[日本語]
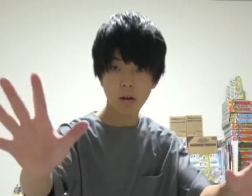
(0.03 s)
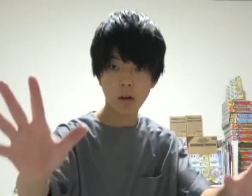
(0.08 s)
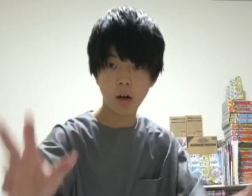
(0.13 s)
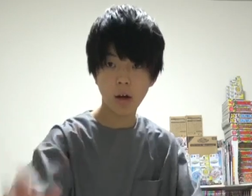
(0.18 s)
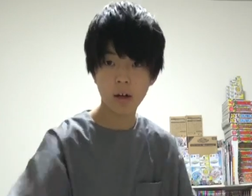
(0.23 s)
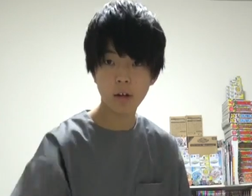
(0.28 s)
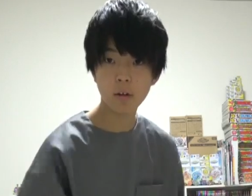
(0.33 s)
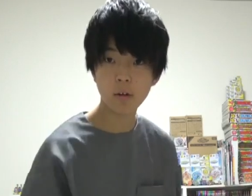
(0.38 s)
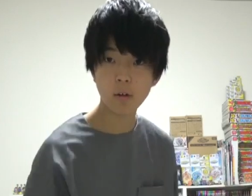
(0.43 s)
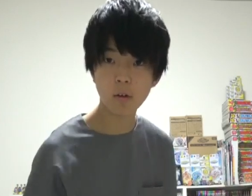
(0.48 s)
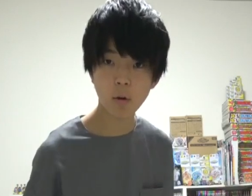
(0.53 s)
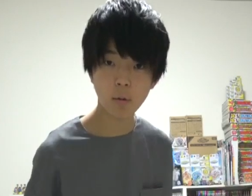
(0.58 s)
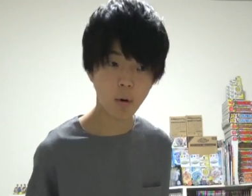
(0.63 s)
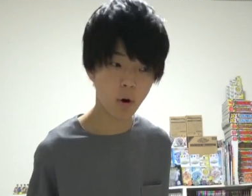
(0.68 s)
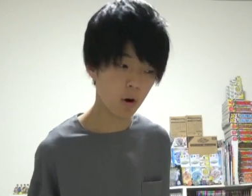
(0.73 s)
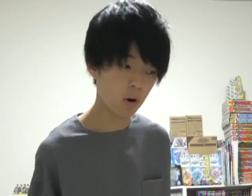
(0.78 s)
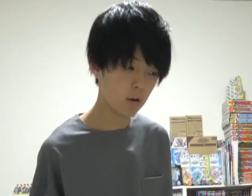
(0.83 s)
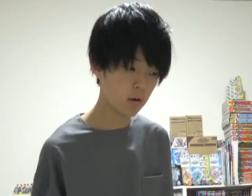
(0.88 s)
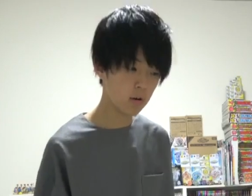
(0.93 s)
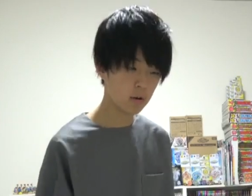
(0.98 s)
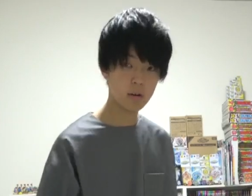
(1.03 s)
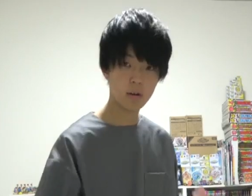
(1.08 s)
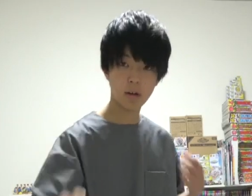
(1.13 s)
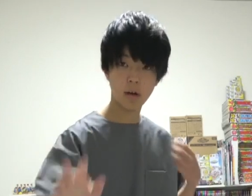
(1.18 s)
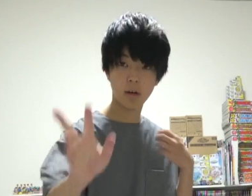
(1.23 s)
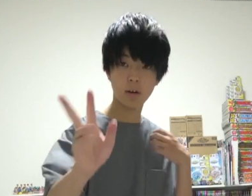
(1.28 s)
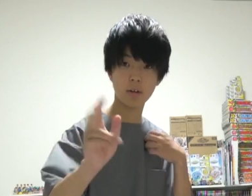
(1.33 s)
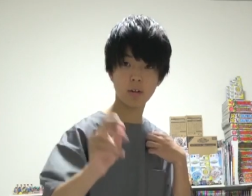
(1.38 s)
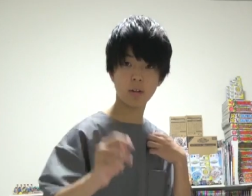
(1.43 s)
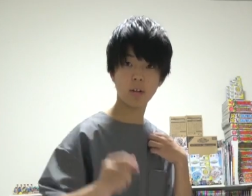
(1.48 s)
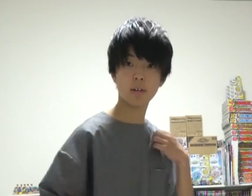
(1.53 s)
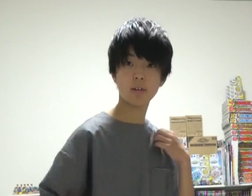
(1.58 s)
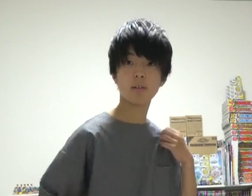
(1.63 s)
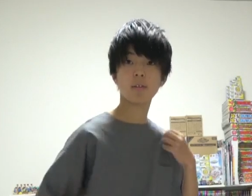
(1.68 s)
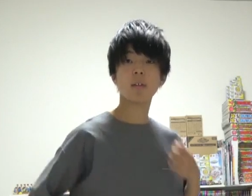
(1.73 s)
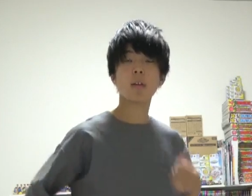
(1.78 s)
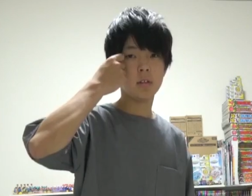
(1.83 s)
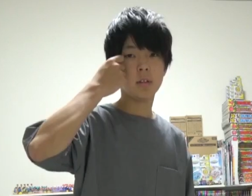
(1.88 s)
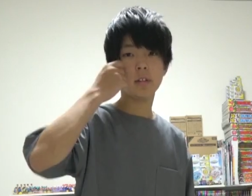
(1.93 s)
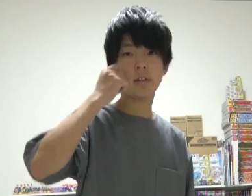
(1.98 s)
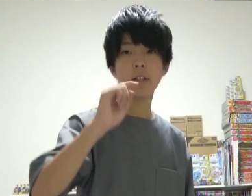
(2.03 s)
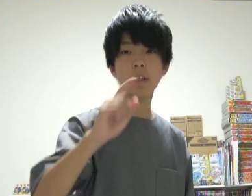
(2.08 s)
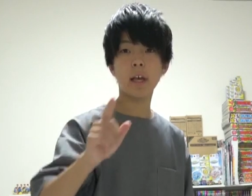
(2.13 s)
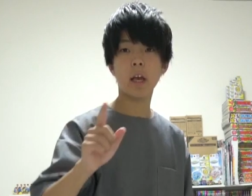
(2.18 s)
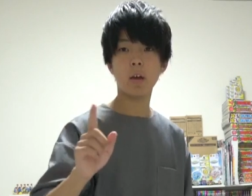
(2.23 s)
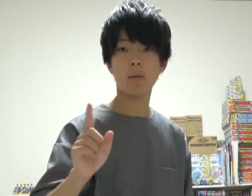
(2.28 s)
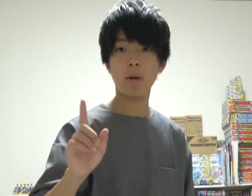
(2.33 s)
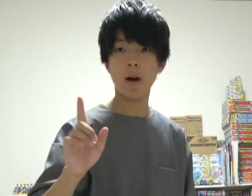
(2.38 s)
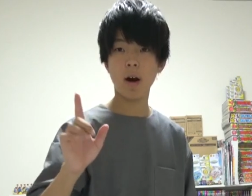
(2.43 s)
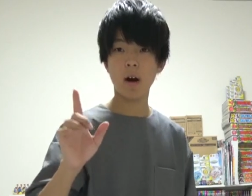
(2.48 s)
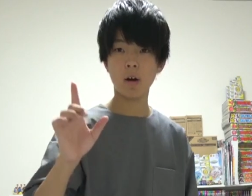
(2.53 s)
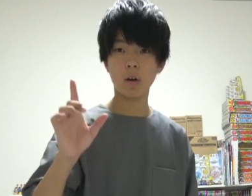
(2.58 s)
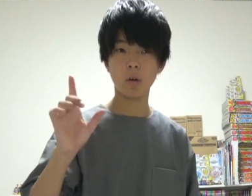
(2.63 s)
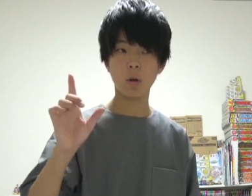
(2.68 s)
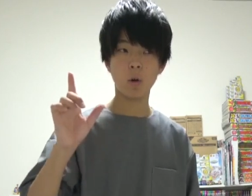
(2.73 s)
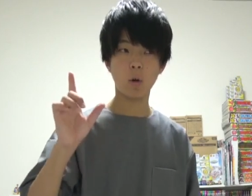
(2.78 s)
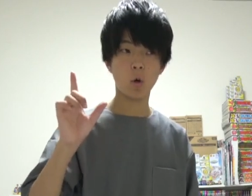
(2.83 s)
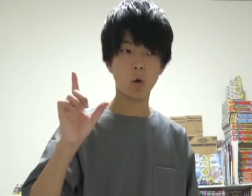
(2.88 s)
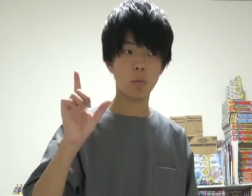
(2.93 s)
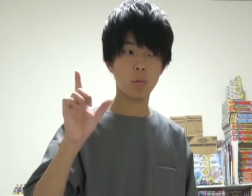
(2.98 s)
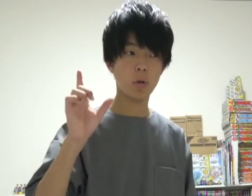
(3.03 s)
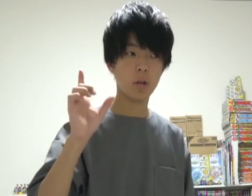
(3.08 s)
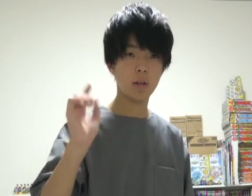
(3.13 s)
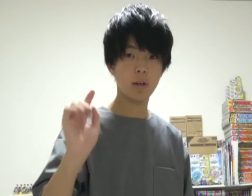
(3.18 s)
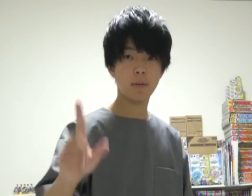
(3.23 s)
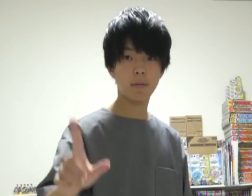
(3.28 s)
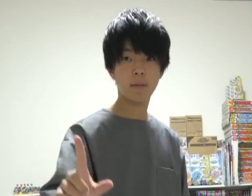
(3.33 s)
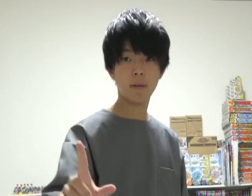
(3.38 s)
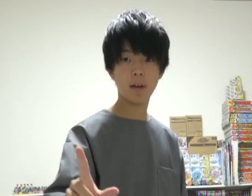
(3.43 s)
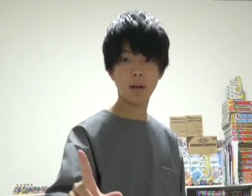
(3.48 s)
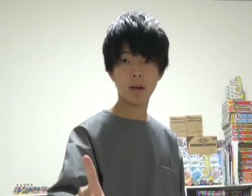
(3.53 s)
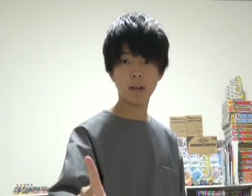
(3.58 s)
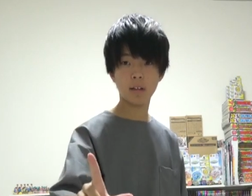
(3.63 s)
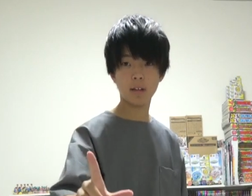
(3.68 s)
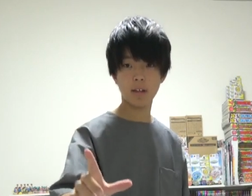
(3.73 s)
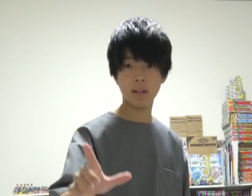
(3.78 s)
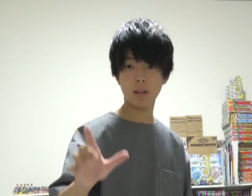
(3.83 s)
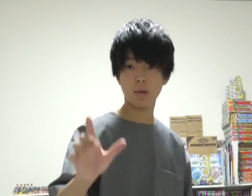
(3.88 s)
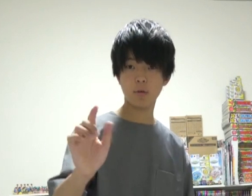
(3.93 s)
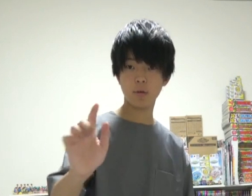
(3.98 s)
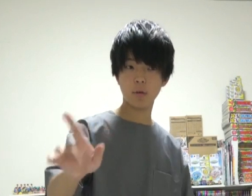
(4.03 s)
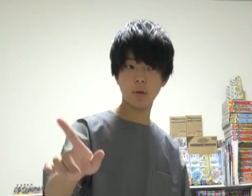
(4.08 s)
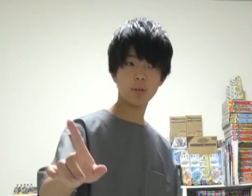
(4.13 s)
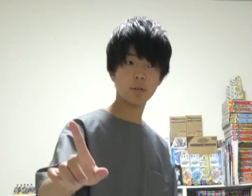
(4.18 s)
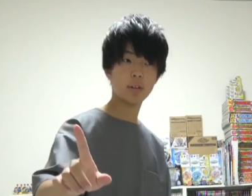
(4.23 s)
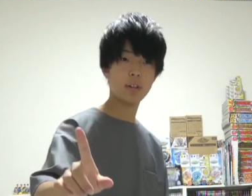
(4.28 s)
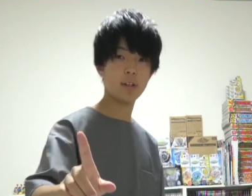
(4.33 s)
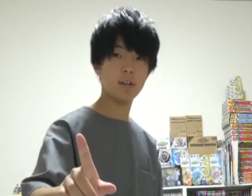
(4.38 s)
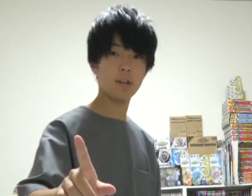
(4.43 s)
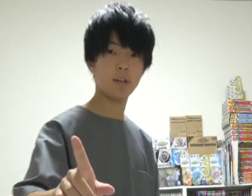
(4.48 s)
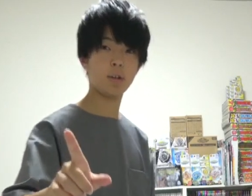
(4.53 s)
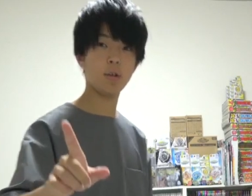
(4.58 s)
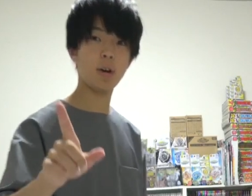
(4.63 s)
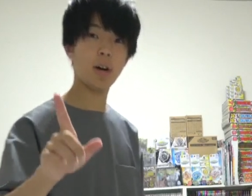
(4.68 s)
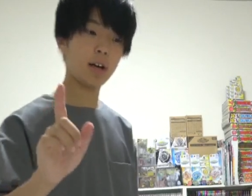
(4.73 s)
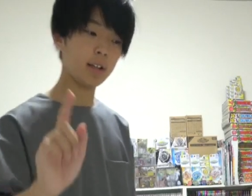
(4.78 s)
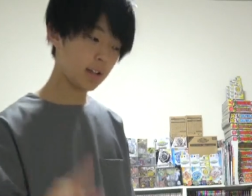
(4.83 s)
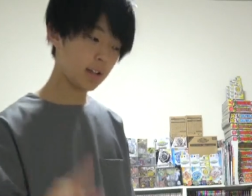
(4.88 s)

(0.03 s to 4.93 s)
はい、どうも、はるきです。次世代ワールドホビーフェアに行くよっていう動画